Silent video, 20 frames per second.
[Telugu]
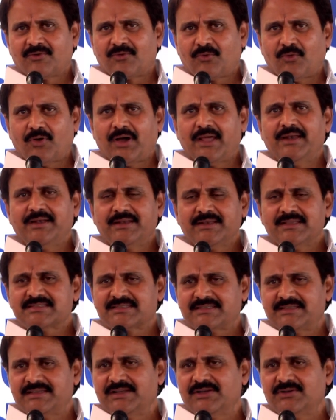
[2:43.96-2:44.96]
క్వాలిటీ
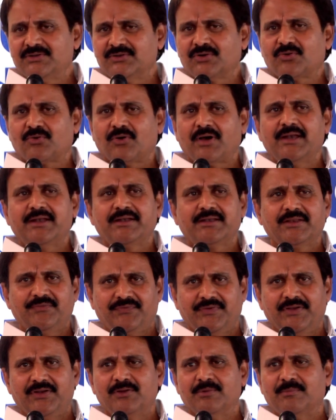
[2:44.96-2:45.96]
సీడు క్వాలిటీ
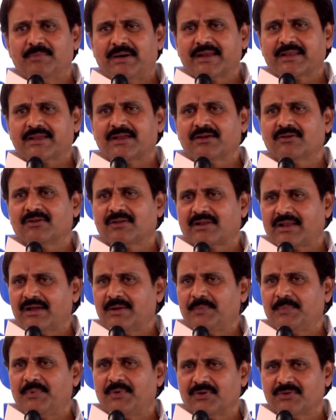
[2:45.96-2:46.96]
ఫీడు మార్కెట్లో
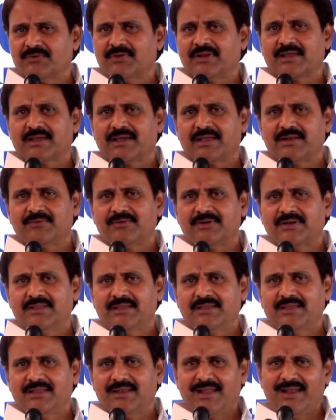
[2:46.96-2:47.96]
రాకపోవడం వల్ల కానివ్వండి
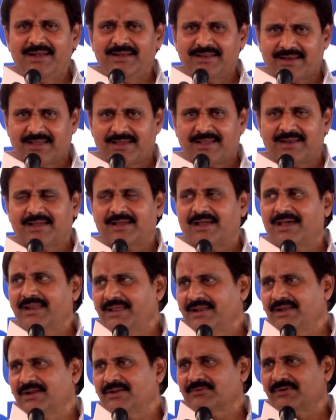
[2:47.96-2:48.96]
ఇలాంటి
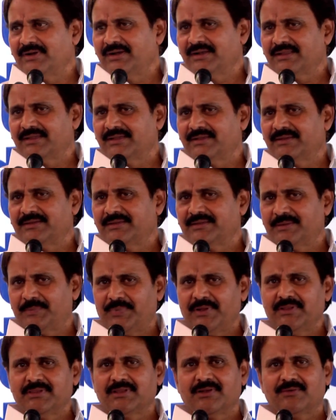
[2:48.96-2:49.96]
రకరకాలైనటువంటి
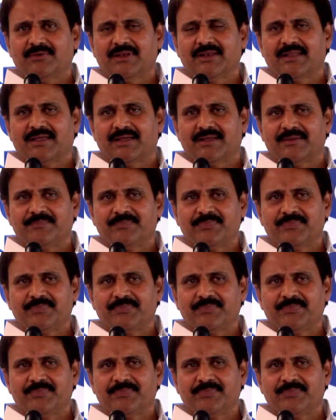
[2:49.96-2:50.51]
ఇబ్బందుల వలన